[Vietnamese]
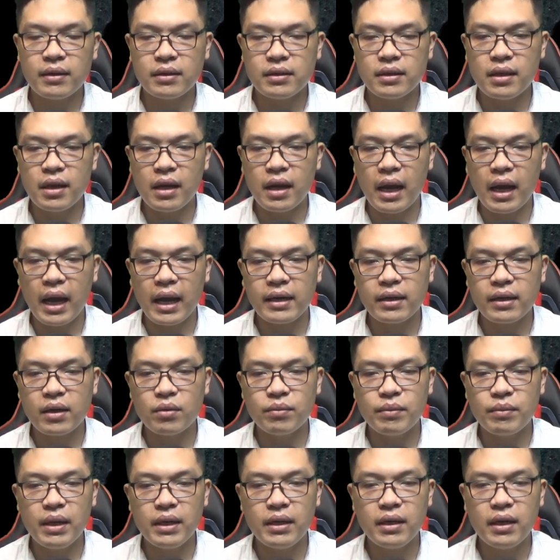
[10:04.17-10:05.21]
Nhưng hắn
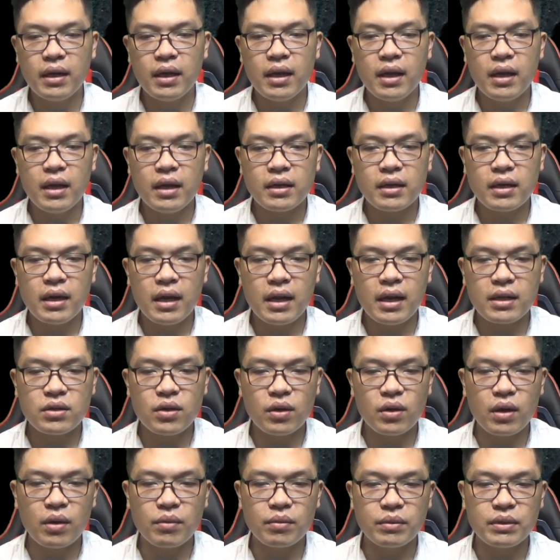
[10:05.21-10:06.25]
không biết, đây là do
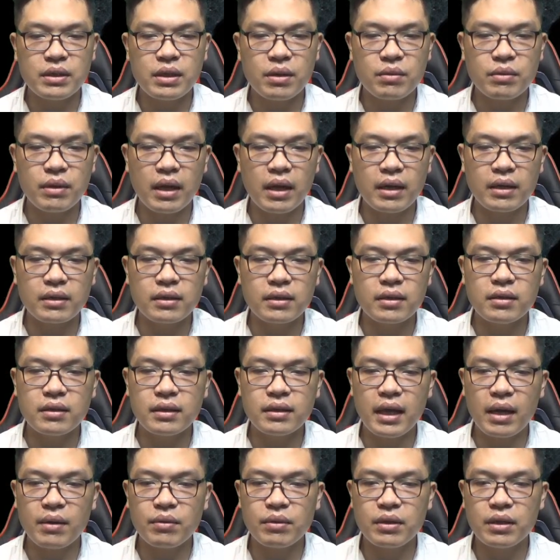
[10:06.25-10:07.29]
Khổng Triều Thăng tự
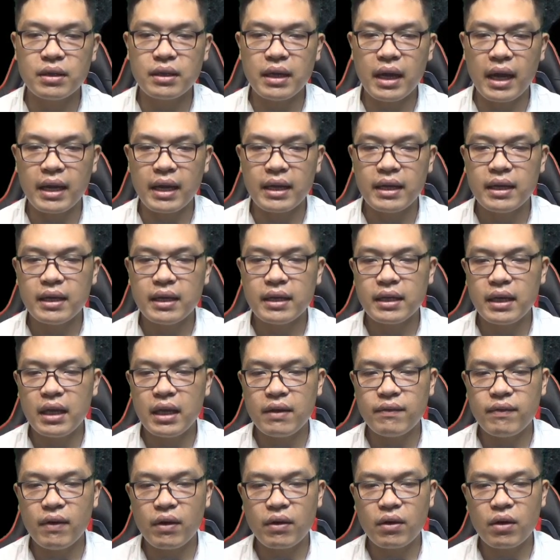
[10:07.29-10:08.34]
cao tự đại,
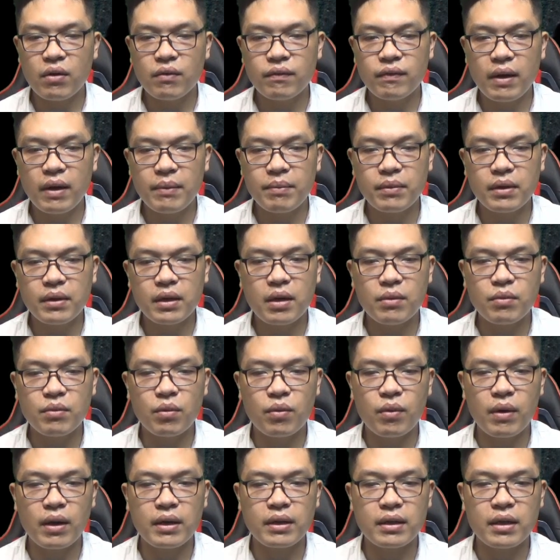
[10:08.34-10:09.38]
y vào công pháp không
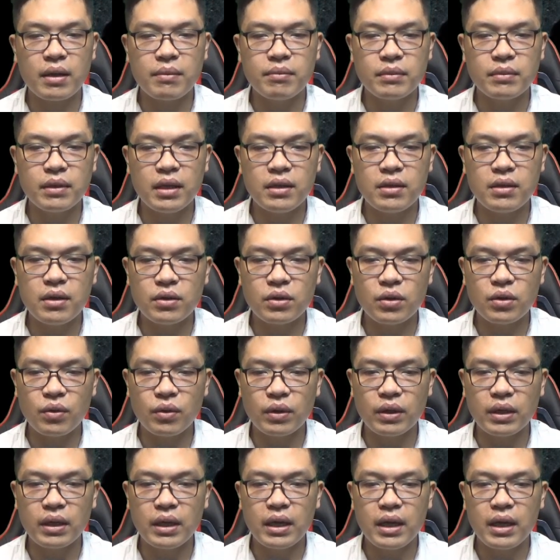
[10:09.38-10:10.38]
quan tâm tới thương tổn,